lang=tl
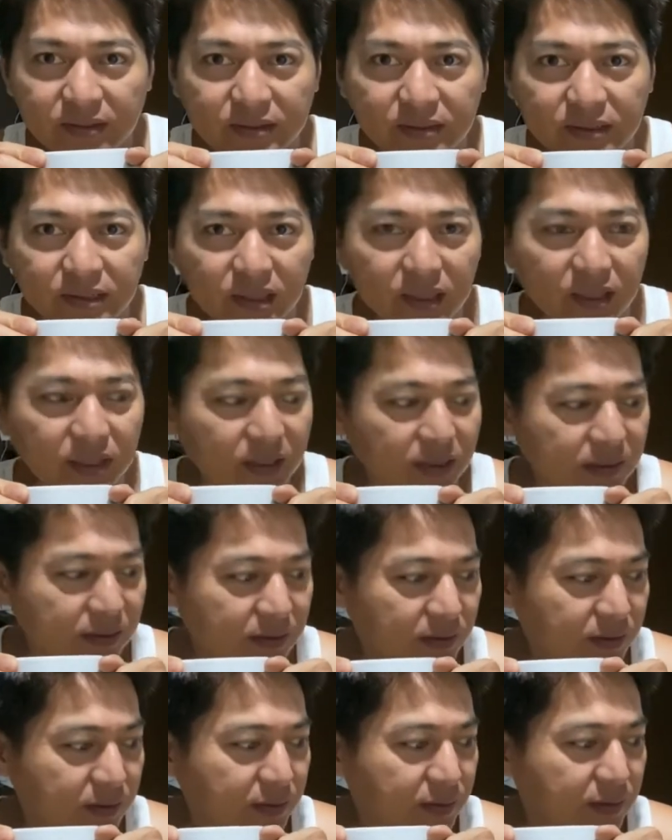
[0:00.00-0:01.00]
Sige nga.
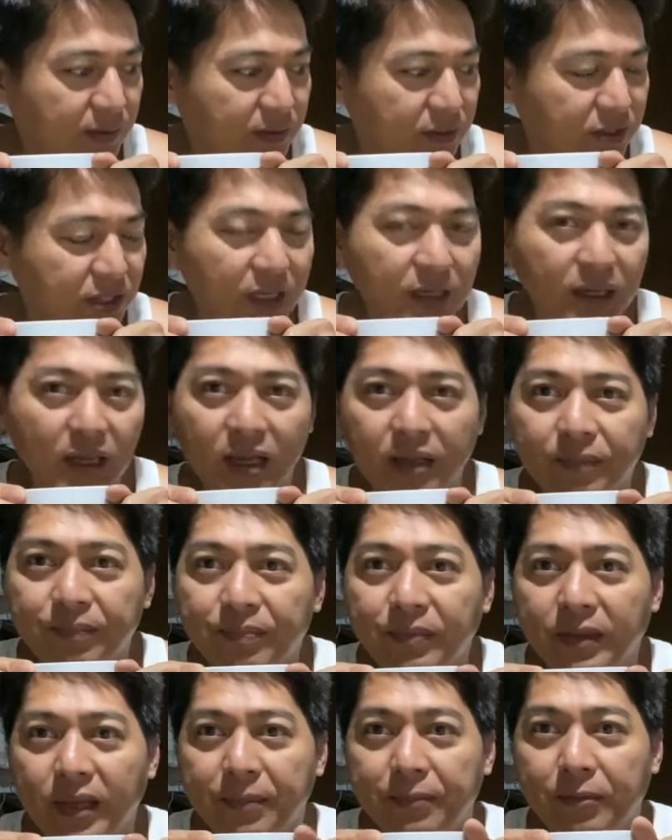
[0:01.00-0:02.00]
Check na.
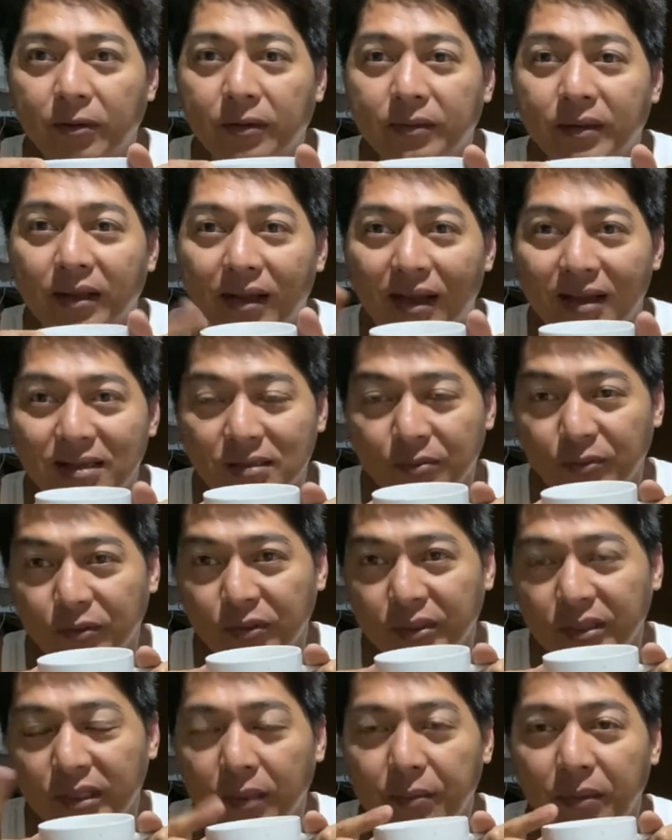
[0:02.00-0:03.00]
Yan po. Nakaayos po
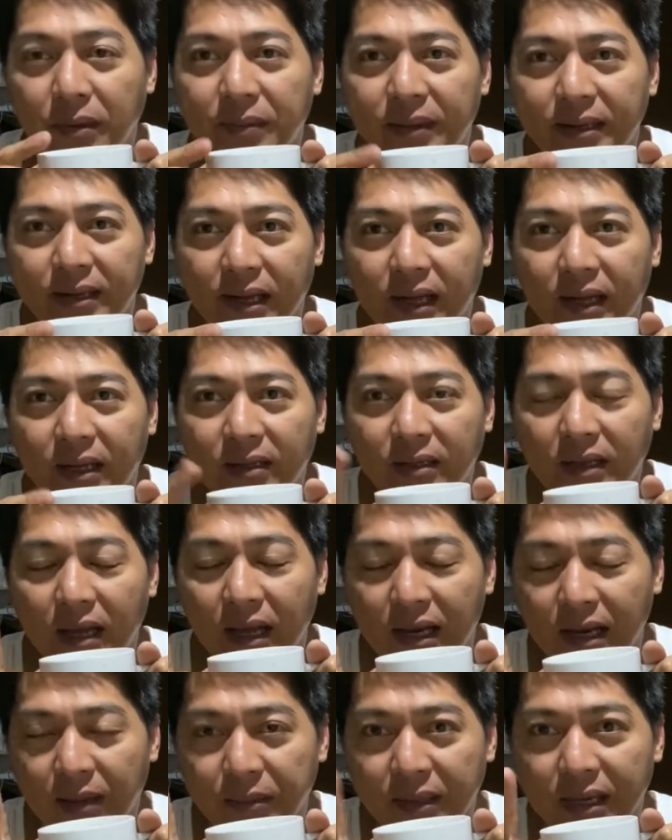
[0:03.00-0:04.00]
siya na ibang paraan.
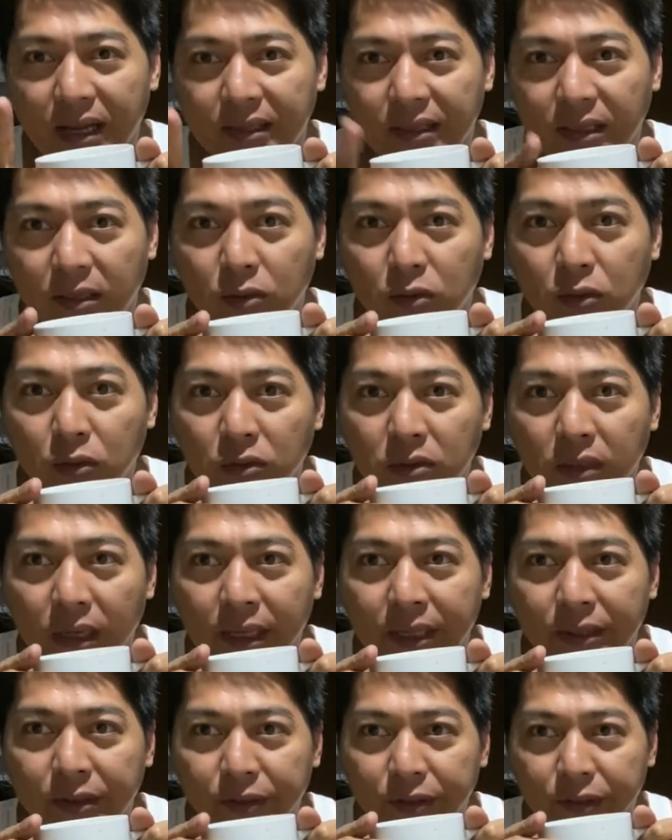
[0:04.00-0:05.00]
Alamin natin Sige kung nga,
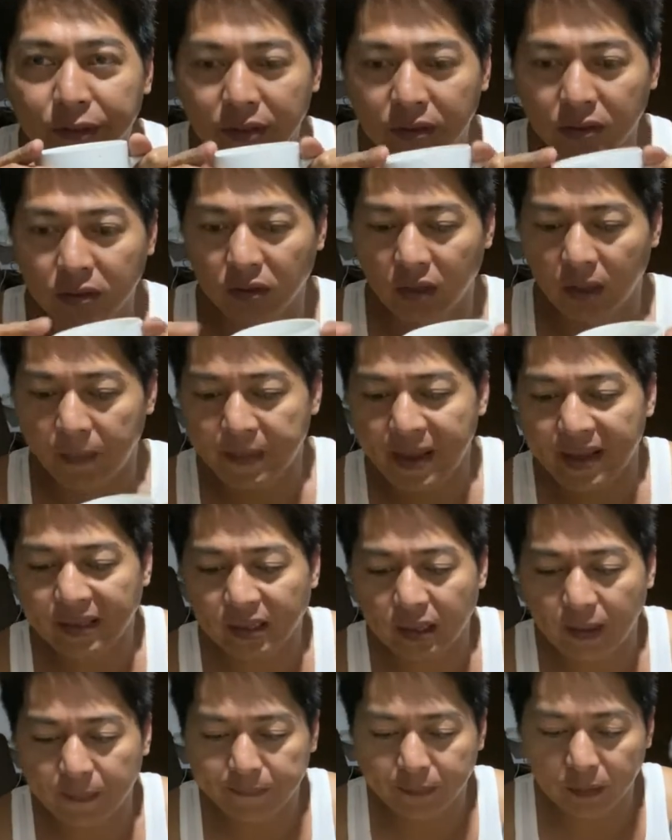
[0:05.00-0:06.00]
ano ay. yun. Kung
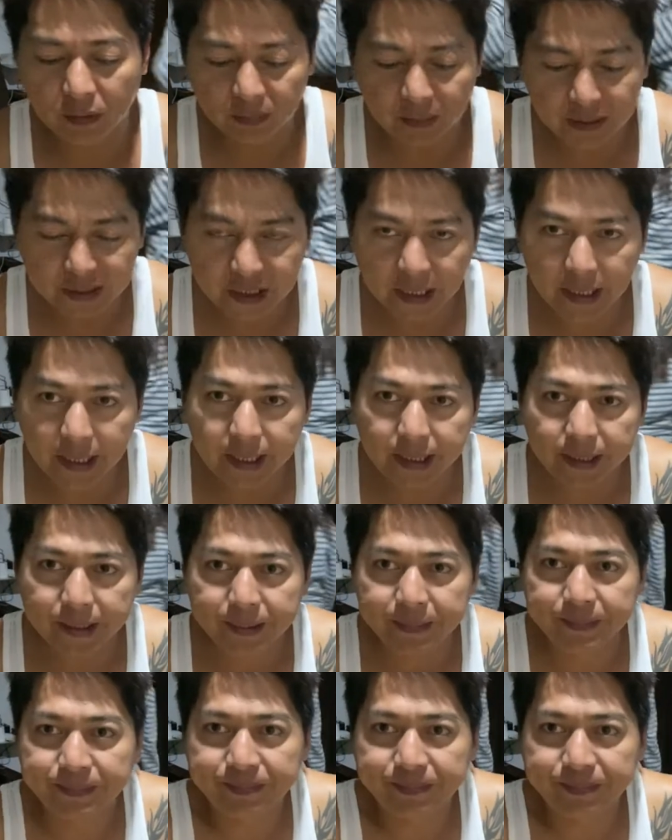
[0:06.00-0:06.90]
effective po ba siya.